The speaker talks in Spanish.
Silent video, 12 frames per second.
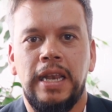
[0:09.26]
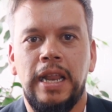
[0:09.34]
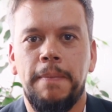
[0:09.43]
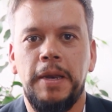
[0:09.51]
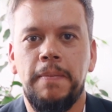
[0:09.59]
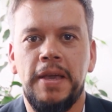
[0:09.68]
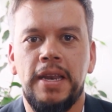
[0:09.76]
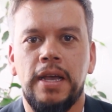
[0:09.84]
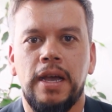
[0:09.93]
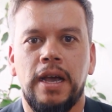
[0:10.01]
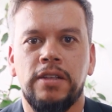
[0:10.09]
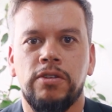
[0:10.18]
La
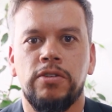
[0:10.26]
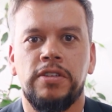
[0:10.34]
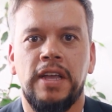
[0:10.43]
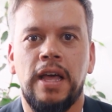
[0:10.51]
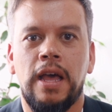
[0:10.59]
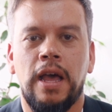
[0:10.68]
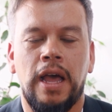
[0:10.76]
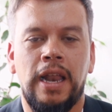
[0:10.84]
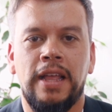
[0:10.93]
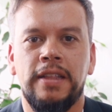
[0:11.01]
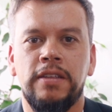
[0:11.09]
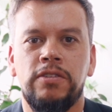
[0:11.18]
primera, asociada a
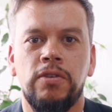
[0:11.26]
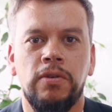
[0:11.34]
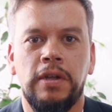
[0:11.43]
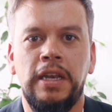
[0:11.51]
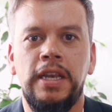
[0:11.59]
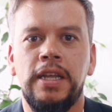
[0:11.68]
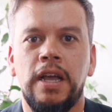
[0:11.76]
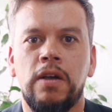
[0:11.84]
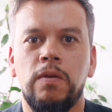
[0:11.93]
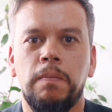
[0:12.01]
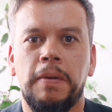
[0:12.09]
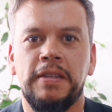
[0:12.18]
la atención clínica
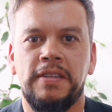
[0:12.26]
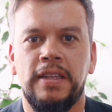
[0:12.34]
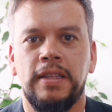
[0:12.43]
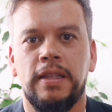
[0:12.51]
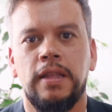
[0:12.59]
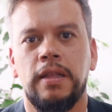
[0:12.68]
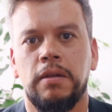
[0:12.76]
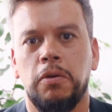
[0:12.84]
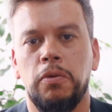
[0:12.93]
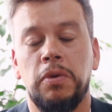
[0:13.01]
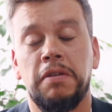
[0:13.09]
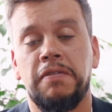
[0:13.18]
con pacientes,
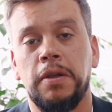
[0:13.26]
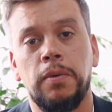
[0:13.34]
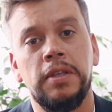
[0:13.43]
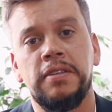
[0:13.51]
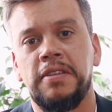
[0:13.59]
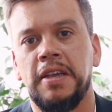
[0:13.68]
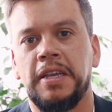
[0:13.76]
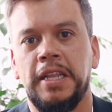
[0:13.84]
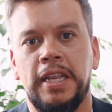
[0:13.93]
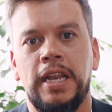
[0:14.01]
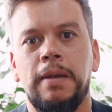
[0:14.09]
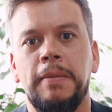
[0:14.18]
con una frecuencia
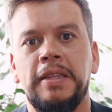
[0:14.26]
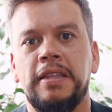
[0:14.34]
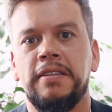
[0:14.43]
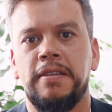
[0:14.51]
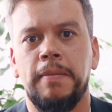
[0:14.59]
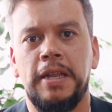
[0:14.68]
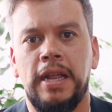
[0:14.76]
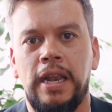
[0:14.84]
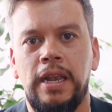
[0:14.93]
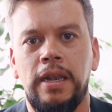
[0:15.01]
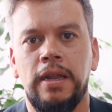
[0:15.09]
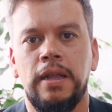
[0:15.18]
generalmente
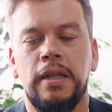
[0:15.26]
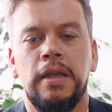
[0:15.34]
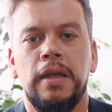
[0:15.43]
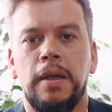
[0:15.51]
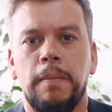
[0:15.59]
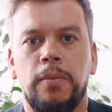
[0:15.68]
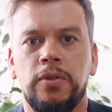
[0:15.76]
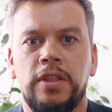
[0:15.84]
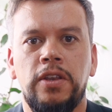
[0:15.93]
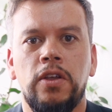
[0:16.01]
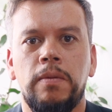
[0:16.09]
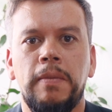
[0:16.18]
semanal.
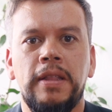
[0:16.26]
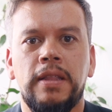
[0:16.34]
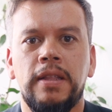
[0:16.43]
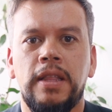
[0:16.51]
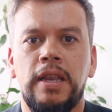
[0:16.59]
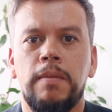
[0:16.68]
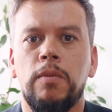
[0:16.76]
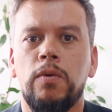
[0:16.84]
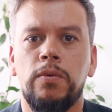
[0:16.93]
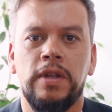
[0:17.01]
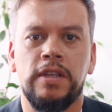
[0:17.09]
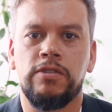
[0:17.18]
Posteriormente tenemos
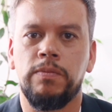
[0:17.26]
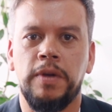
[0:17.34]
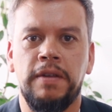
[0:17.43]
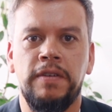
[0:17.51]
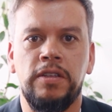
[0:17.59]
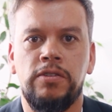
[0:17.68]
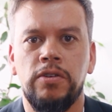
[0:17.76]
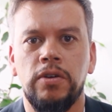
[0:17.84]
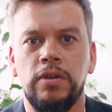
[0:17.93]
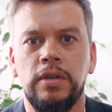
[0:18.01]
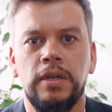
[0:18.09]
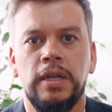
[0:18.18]
una
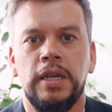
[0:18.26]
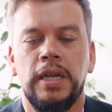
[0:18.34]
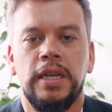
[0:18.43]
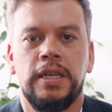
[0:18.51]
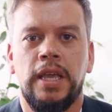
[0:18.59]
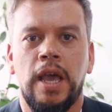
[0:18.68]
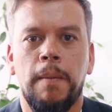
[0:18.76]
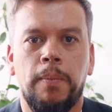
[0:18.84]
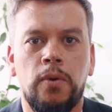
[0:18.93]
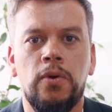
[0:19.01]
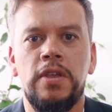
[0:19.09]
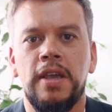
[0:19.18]
supervisión que
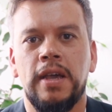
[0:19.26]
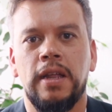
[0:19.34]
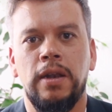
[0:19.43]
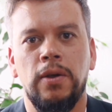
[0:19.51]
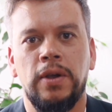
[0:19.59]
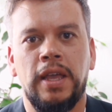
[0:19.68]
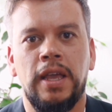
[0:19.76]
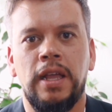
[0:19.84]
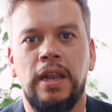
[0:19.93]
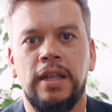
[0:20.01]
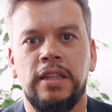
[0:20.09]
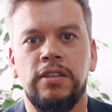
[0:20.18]
apoya lo que es
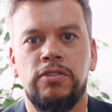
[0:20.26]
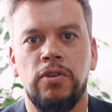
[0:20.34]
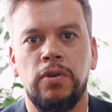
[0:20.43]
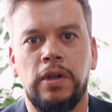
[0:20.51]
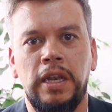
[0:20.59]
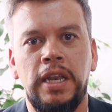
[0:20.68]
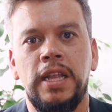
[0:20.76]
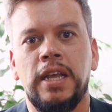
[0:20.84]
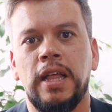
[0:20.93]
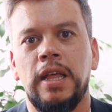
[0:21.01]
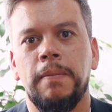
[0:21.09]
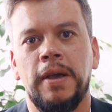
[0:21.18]
la atención
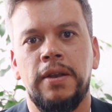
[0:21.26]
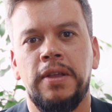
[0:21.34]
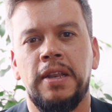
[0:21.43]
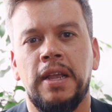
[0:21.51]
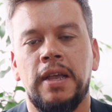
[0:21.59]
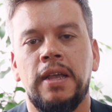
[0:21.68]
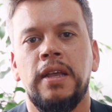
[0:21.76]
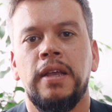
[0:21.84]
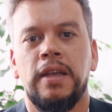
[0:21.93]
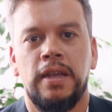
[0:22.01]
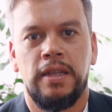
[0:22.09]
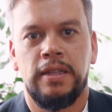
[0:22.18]
clínica de manera,
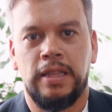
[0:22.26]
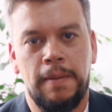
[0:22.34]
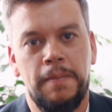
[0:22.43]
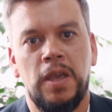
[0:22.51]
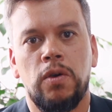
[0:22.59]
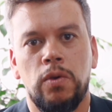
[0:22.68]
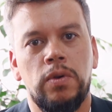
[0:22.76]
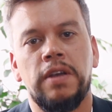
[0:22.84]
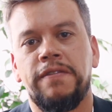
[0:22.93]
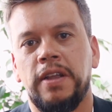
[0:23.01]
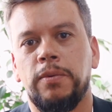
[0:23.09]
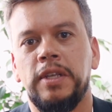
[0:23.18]
también con una
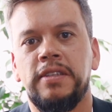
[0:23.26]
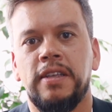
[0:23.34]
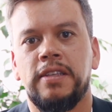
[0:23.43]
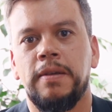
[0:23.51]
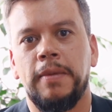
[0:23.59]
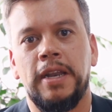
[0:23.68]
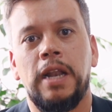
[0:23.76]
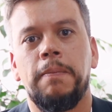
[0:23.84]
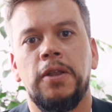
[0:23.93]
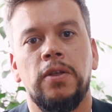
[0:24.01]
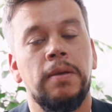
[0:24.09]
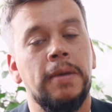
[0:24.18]
frecuencia semanal,
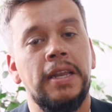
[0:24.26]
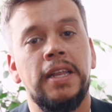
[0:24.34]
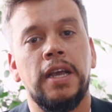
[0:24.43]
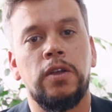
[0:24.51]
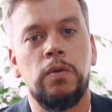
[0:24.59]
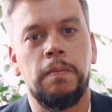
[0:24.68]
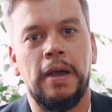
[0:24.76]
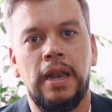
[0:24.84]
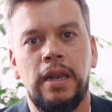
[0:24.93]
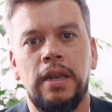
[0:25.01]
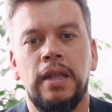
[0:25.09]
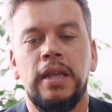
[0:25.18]
pero de manera
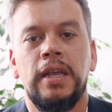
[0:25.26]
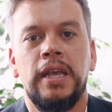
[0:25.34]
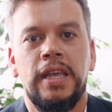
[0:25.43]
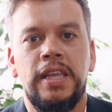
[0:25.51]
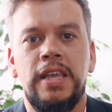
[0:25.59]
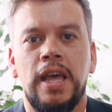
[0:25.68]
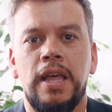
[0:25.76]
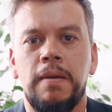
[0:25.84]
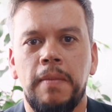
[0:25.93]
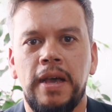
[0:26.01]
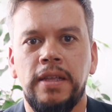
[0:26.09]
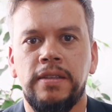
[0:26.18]
grupal. Y
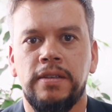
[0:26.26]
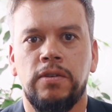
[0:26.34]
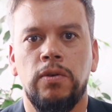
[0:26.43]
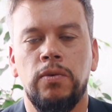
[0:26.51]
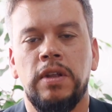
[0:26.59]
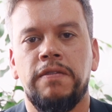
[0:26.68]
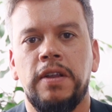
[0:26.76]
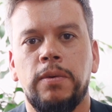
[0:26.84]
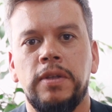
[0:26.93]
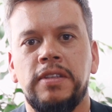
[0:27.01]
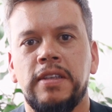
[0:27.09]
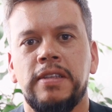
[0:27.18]
además, con una
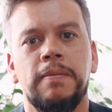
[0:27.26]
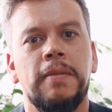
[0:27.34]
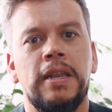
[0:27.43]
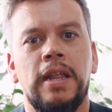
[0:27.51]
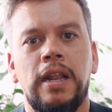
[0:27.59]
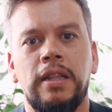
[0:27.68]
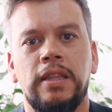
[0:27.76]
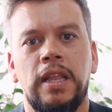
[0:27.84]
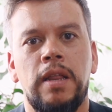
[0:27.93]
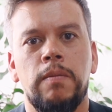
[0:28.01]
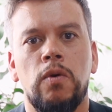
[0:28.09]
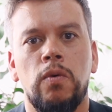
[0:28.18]
frecuencia semanal,
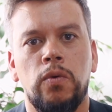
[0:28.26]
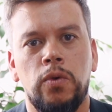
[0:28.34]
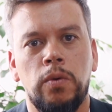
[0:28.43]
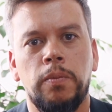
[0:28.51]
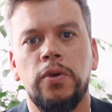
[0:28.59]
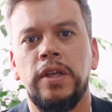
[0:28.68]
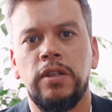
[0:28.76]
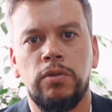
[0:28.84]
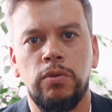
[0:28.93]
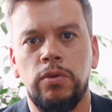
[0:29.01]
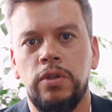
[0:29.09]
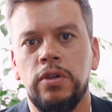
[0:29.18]
tenemos un grupo de
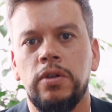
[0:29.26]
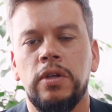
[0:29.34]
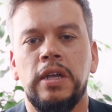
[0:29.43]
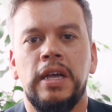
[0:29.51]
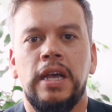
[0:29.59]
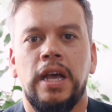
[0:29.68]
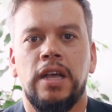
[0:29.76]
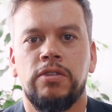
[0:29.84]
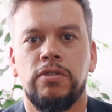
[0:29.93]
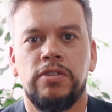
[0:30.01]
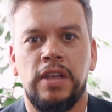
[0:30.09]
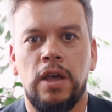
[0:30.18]
estudio
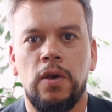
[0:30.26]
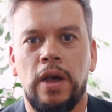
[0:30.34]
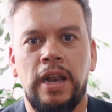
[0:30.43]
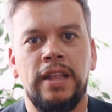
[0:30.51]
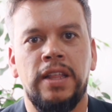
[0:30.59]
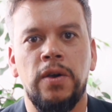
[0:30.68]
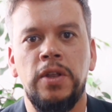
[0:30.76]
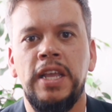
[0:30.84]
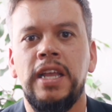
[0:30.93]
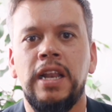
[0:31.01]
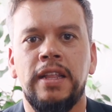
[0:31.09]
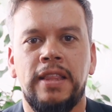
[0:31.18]
asociado a la
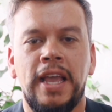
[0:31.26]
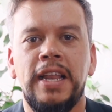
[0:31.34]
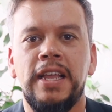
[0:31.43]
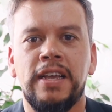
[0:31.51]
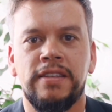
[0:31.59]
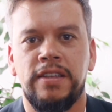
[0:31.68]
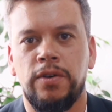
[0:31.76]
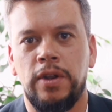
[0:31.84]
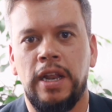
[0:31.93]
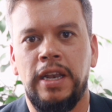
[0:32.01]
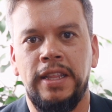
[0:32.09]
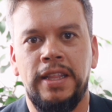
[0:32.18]
teoría y la técnica
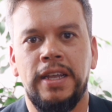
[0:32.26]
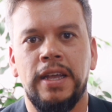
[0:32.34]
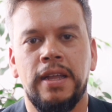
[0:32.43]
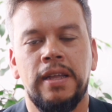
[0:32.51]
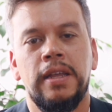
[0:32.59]
psicoanalítica.